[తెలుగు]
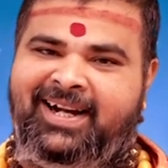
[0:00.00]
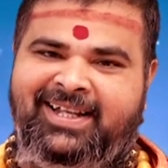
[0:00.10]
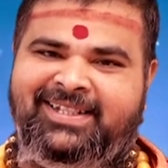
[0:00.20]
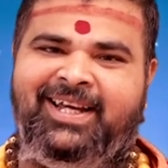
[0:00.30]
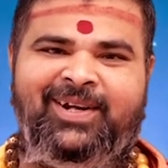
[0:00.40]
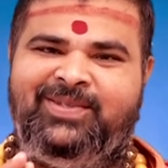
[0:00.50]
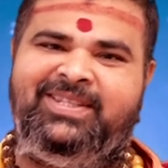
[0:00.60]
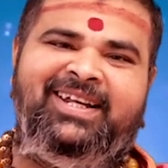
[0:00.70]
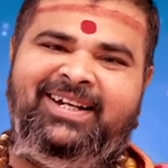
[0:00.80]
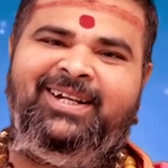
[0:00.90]
రాజ్యాలు
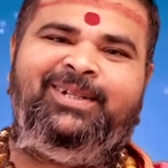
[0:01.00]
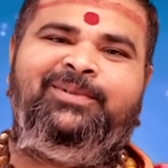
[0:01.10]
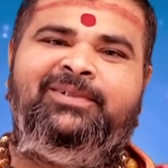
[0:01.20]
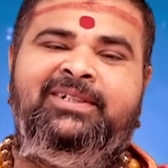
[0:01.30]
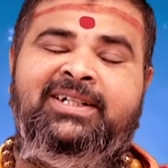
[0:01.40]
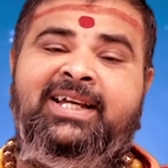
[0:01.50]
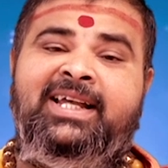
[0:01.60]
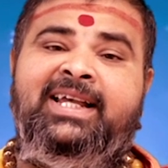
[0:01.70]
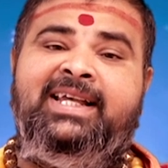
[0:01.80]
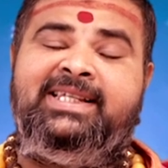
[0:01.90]
వస్తాయని కాదు
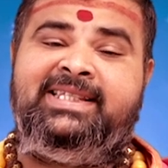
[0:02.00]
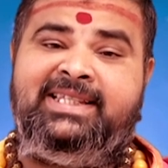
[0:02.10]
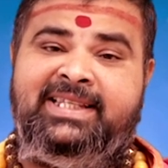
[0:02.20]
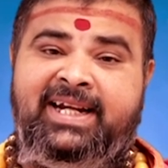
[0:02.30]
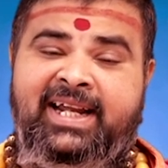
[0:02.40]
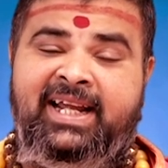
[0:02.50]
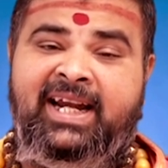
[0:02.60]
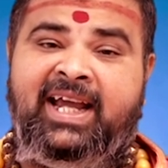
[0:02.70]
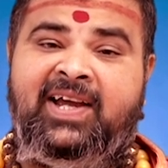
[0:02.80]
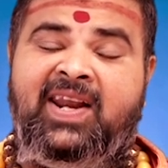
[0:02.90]

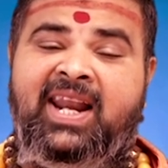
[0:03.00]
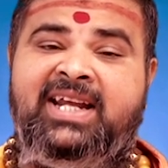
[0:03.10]
స్త్రీల యొక్క